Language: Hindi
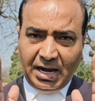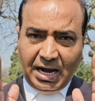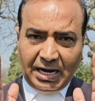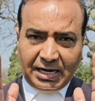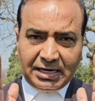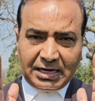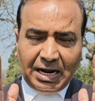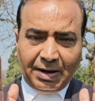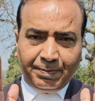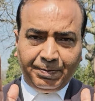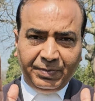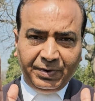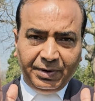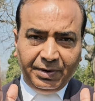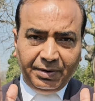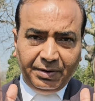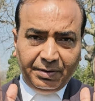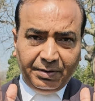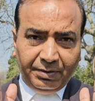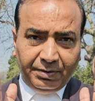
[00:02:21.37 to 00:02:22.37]
अगर आप
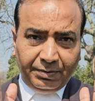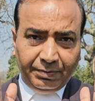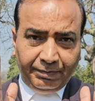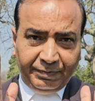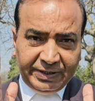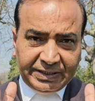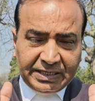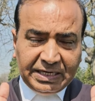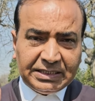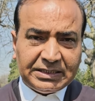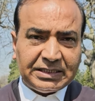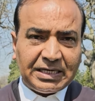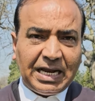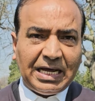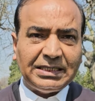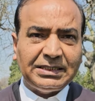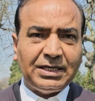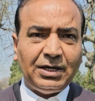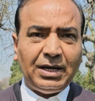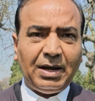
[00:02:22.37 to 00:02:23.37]
बिजनेस
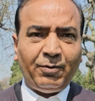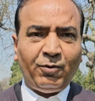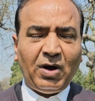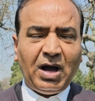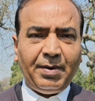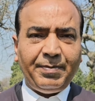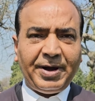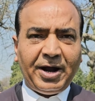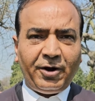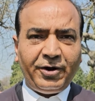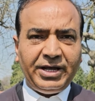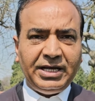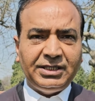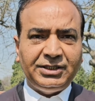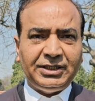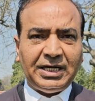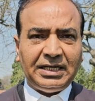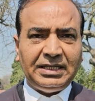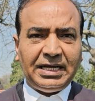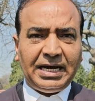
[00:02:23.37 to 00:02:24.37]
क्लास के वहाँ पे
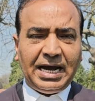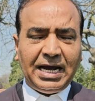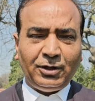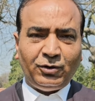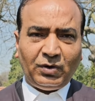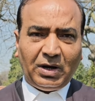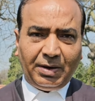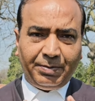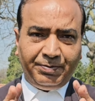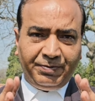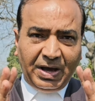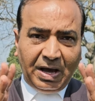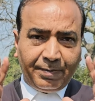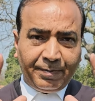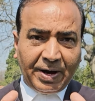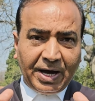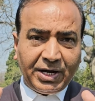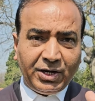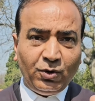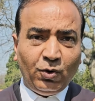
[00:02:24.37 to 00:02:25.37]
ऑडियंस ज़्यादा है तो आप
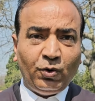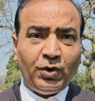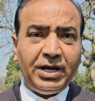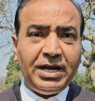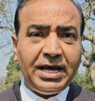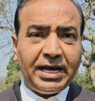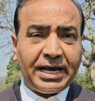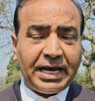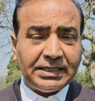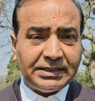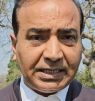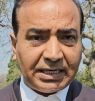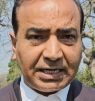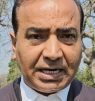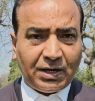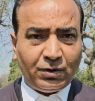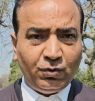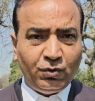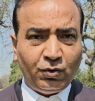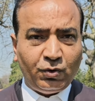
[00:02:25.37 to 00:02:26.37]
व्यापारियों के लिए कैसा
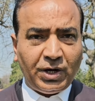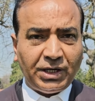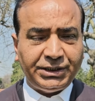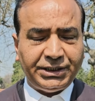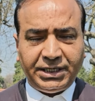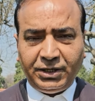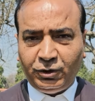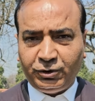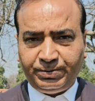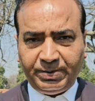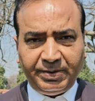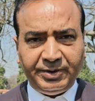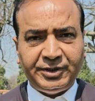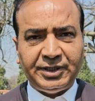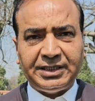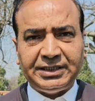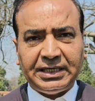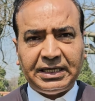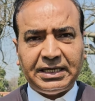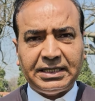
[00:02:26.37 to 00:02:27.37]
कानून होना चाहिए उस पर भी
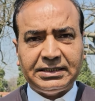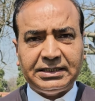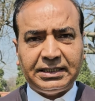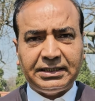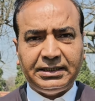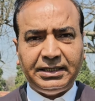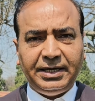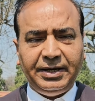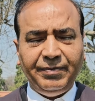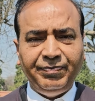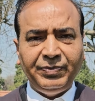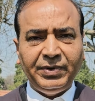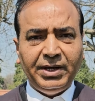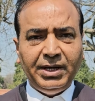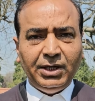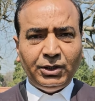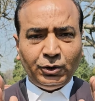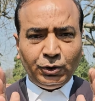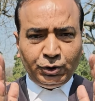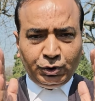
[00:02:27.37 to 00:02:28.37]
चर्चा कर सकते हैं
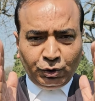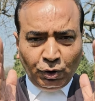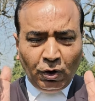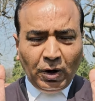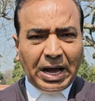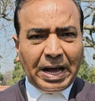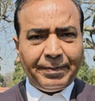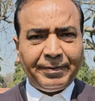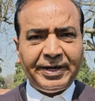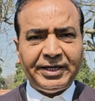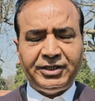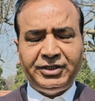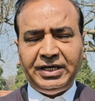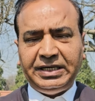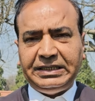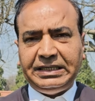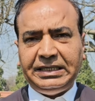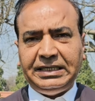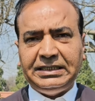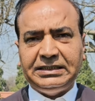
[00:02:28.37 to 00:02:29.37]
तो जो आपके
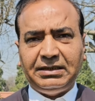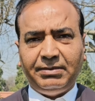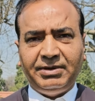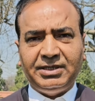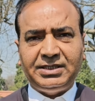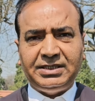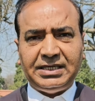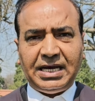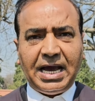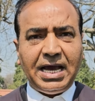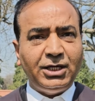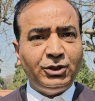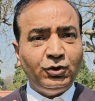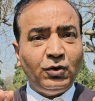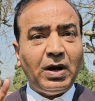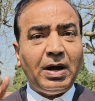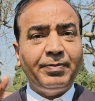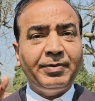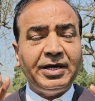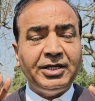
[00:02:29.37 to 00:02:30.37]
क्षेत्र की समस्या है
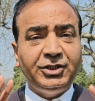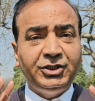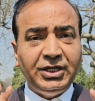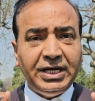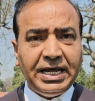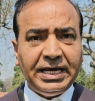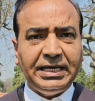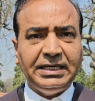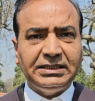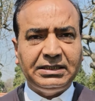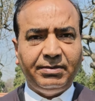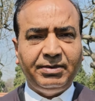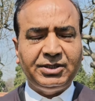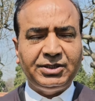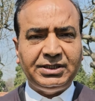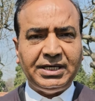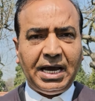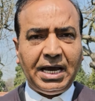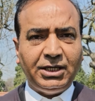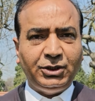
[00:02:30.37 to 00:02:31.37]
जो आपके ज़िले की
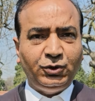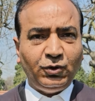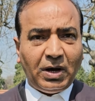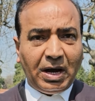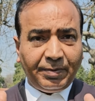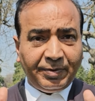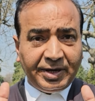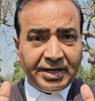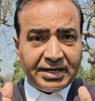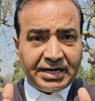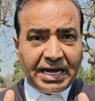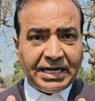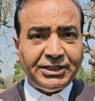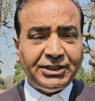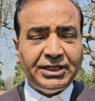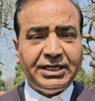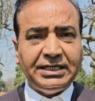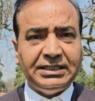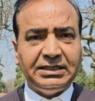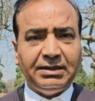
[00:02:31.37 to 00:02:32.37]
समस्या है जो आपके
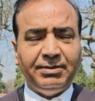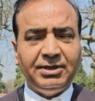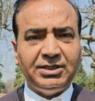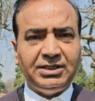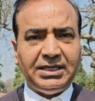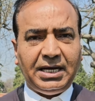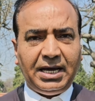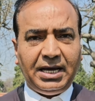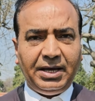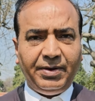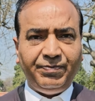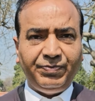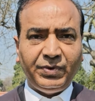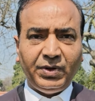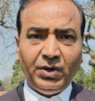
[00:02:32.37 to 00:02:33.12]
राज्य की समस्या है